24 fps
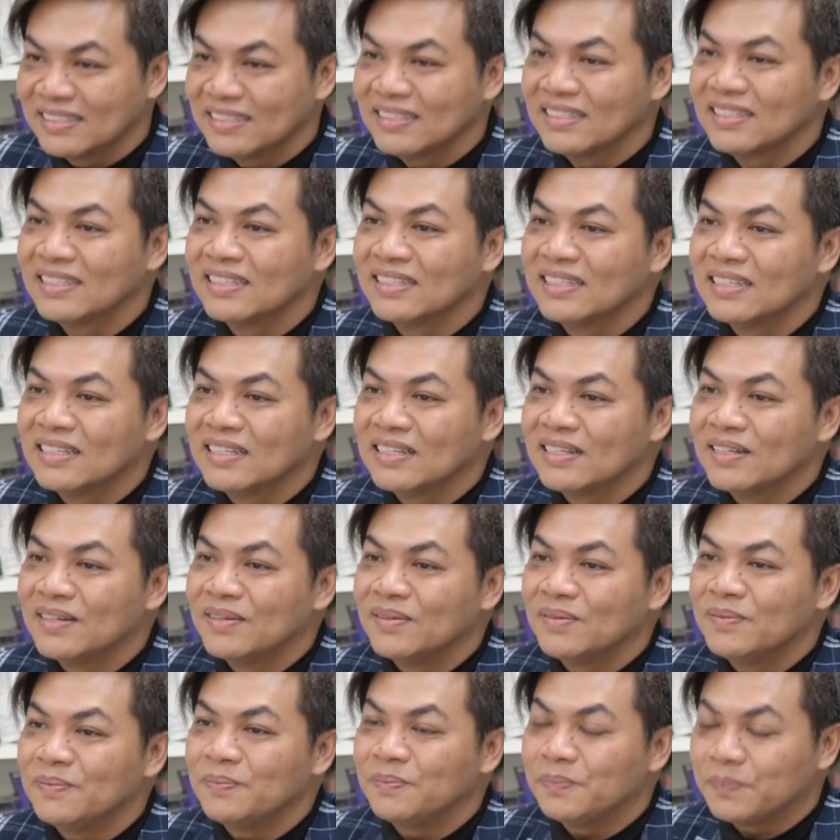อ่ยากให้อา
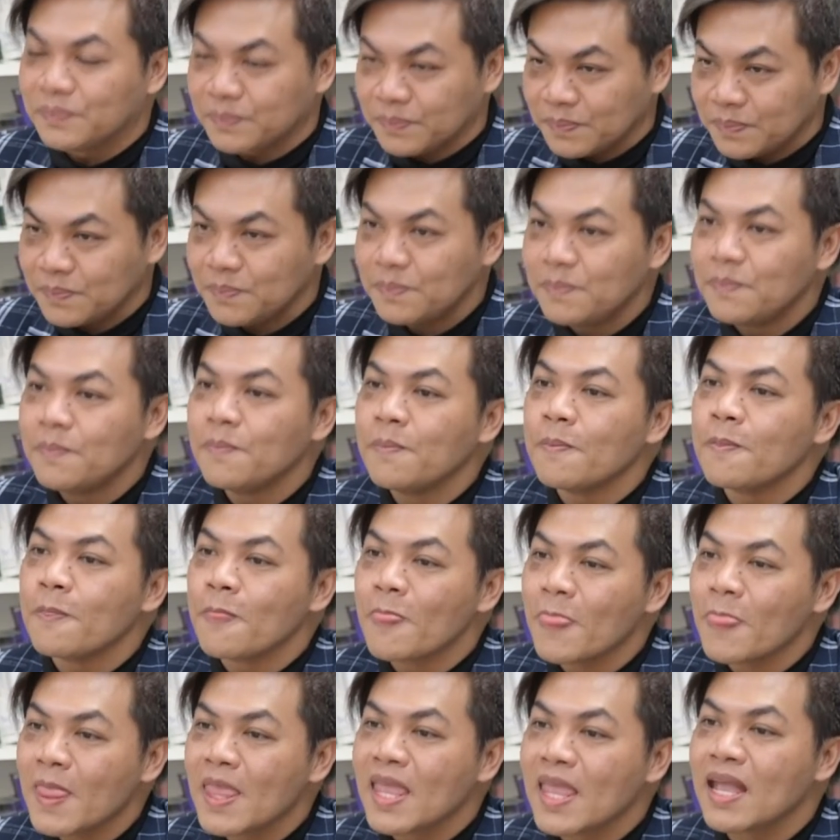จารย์บอกถึงช่องทางใน
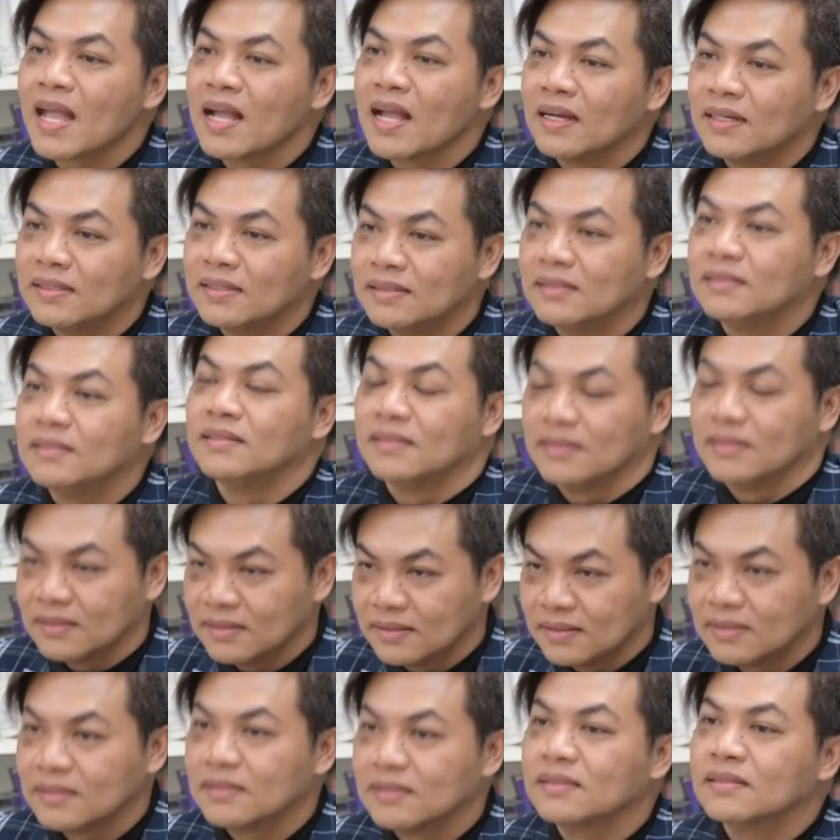การสมัครหรือว่า
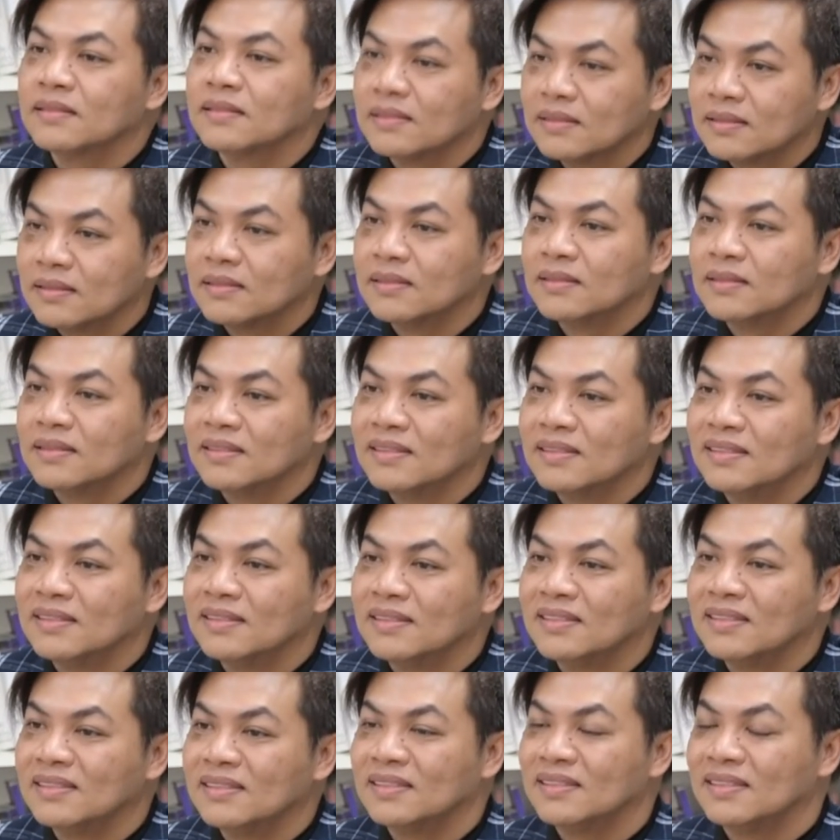น้องๆเอเผื่อ
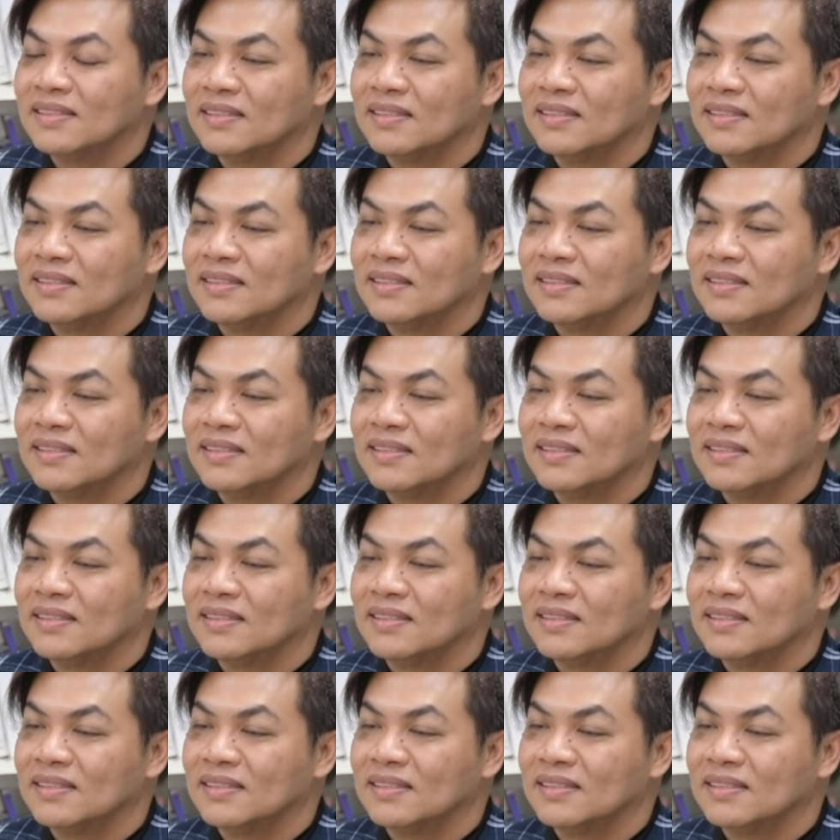มี